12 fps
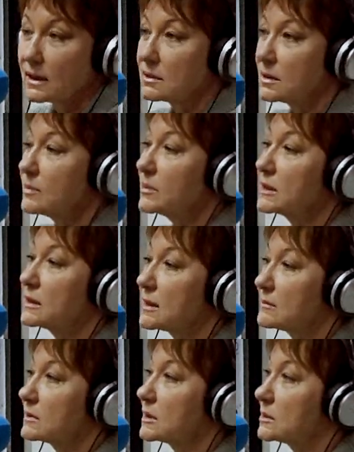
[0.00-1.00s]
А самое
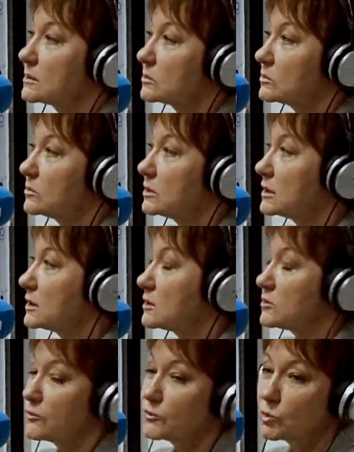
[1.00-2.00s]
главное, у них
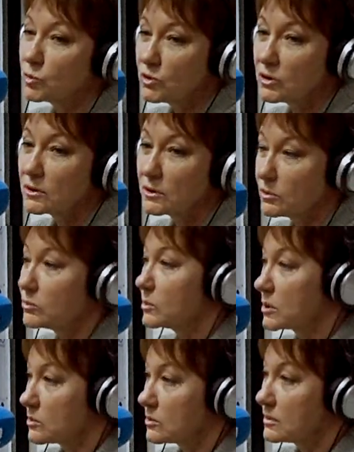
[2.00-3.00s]
есть вкус к
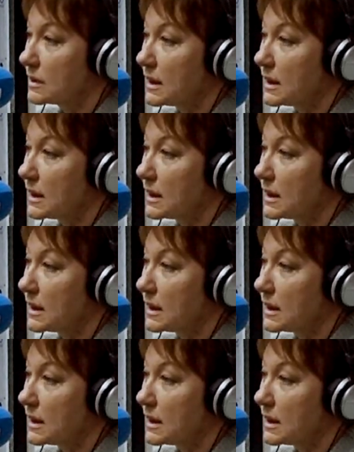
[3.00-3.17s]
юмору.